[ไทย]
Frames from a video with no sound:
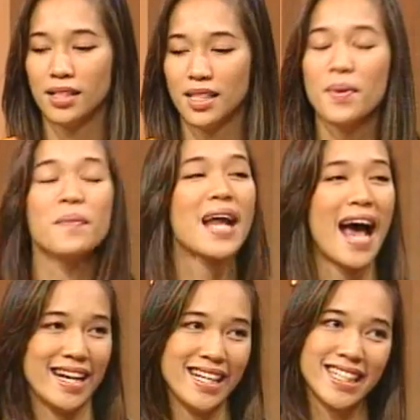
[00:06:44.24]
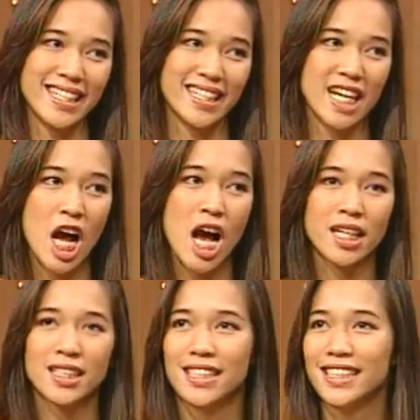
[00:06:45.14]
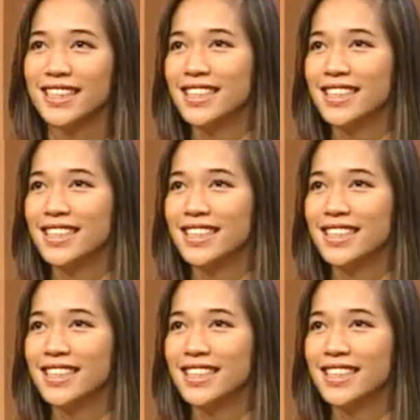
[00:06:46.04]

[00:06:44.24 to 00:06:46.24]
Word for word: จะมีปัญหานิดนึงคือ